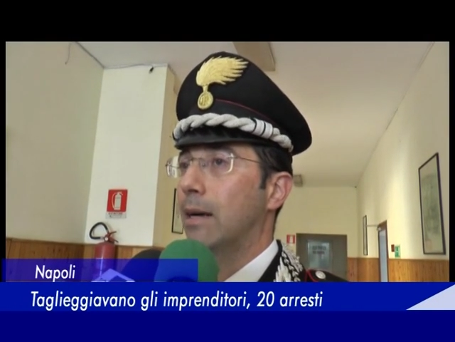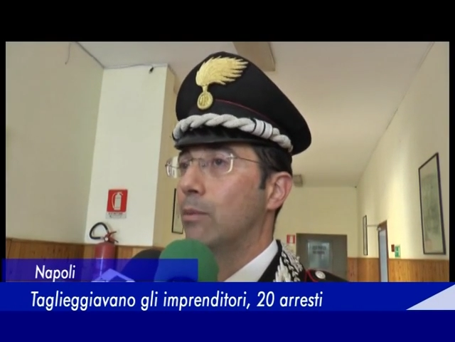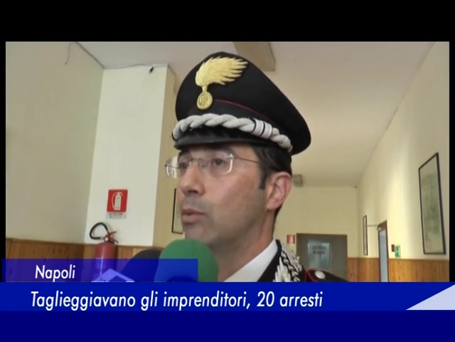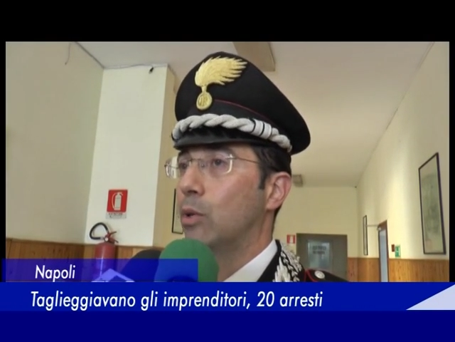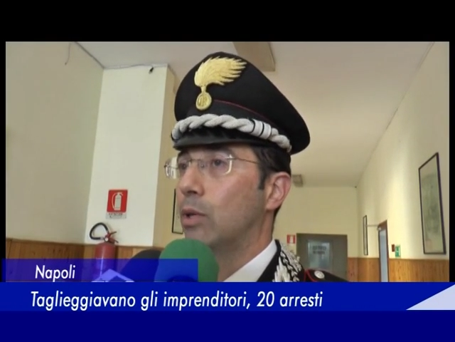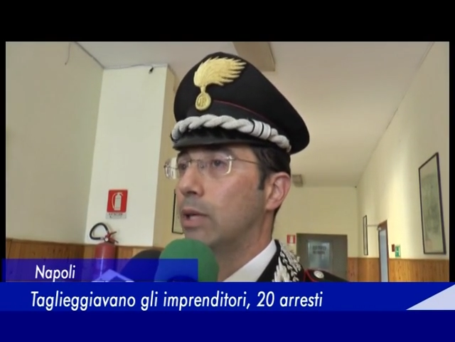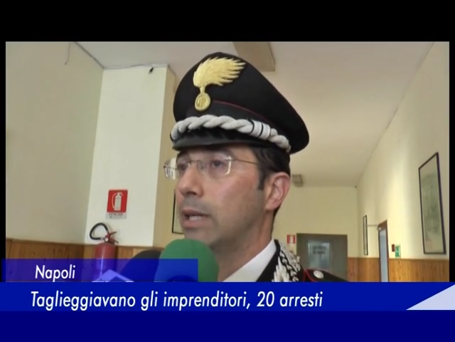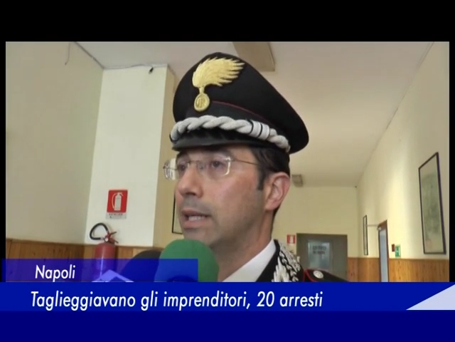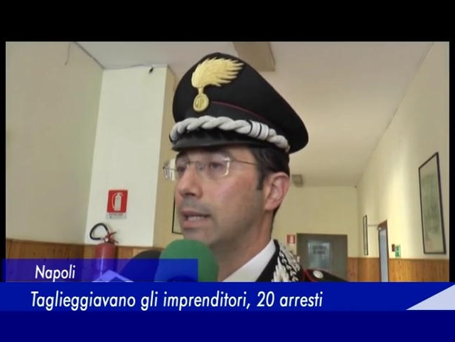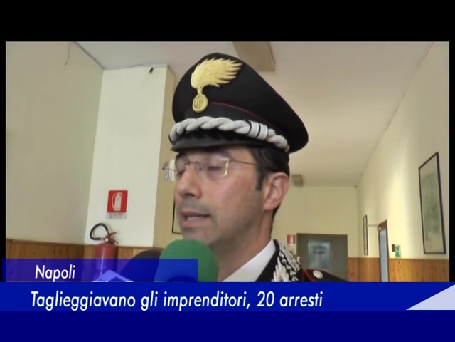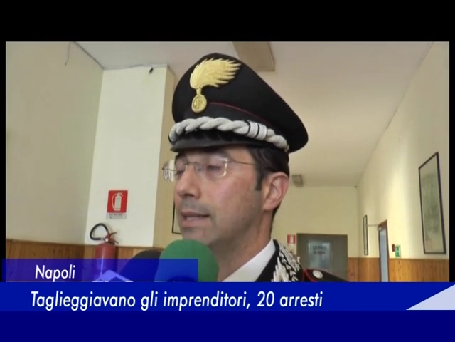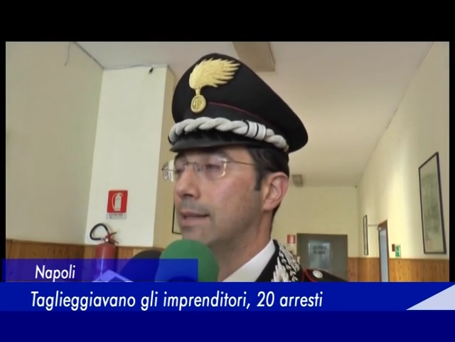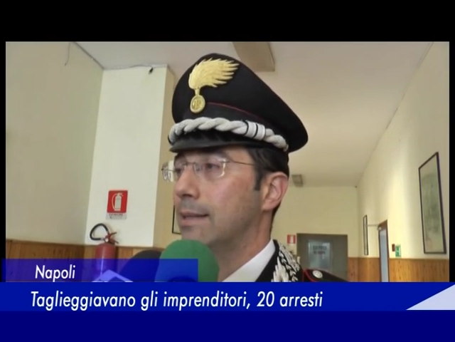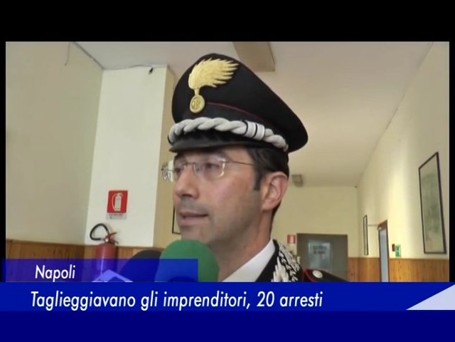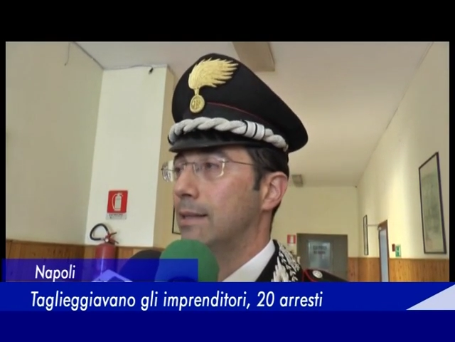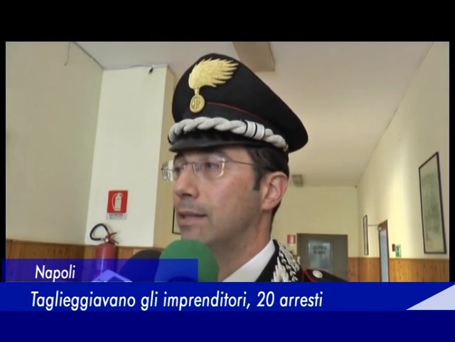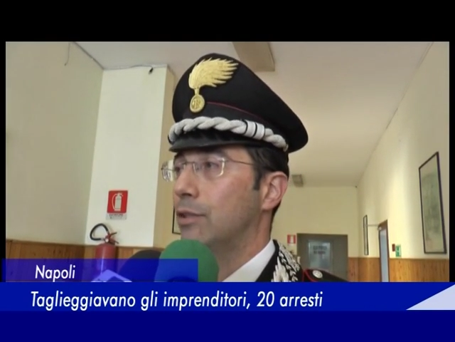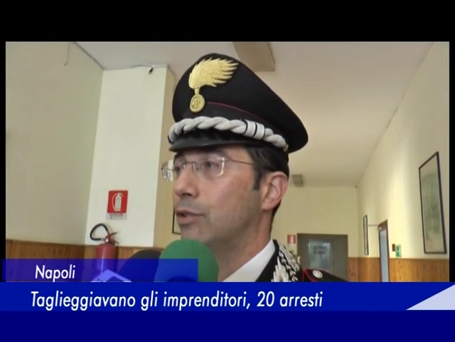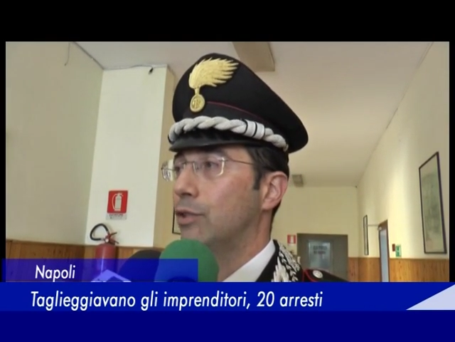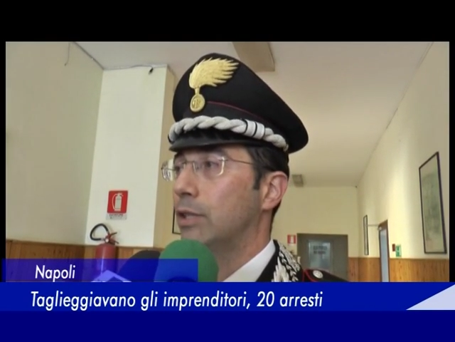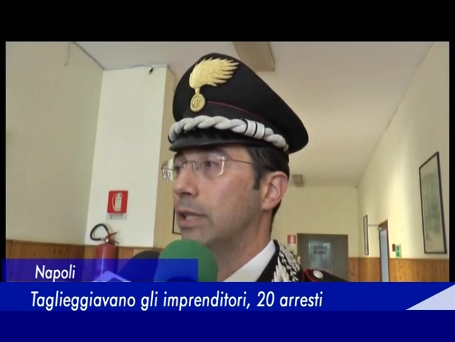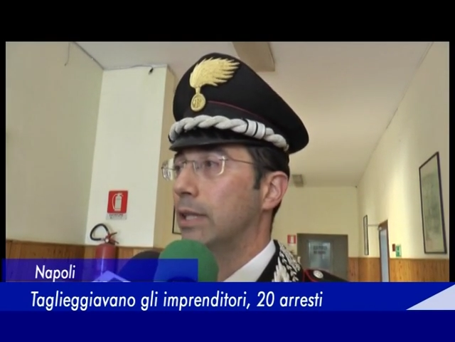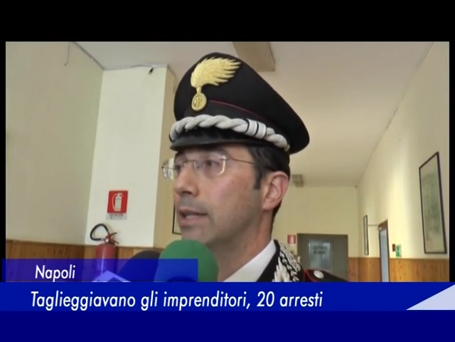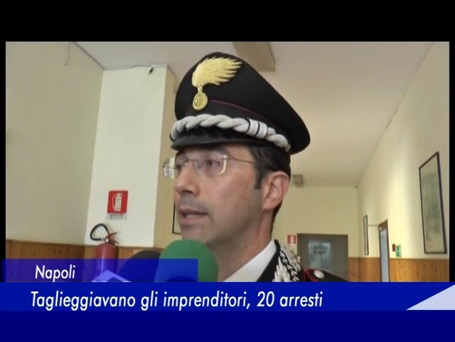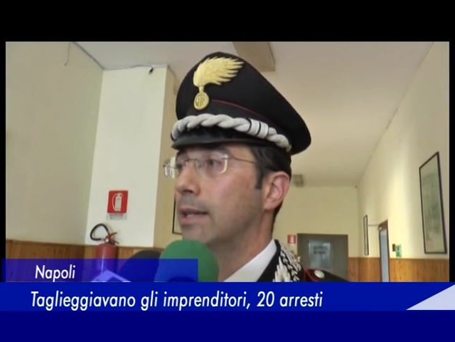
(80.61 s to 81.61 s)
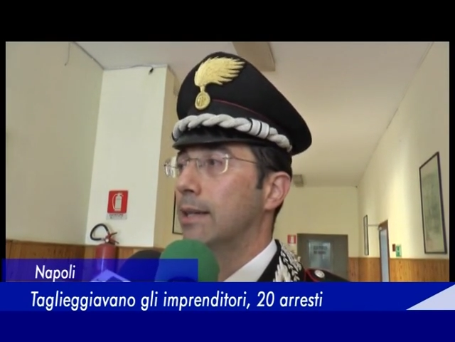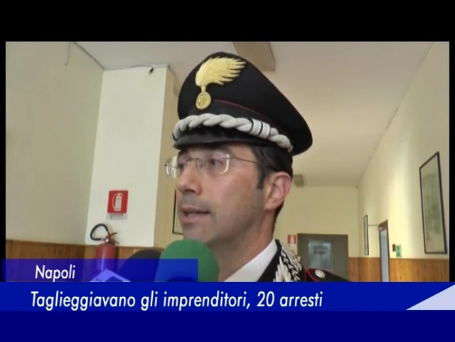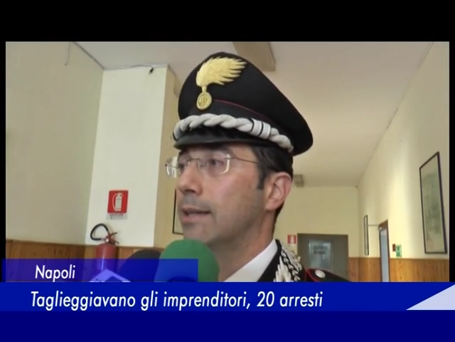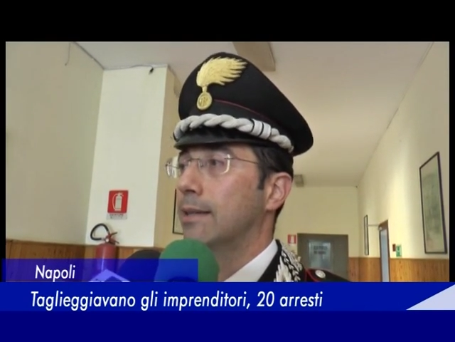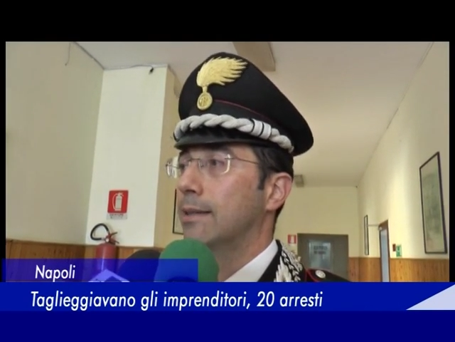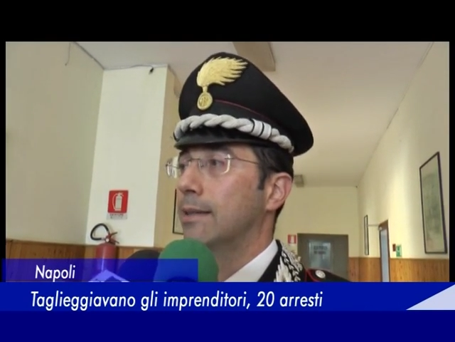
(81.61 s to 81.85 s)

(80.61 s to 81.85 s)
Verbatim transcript: camorristici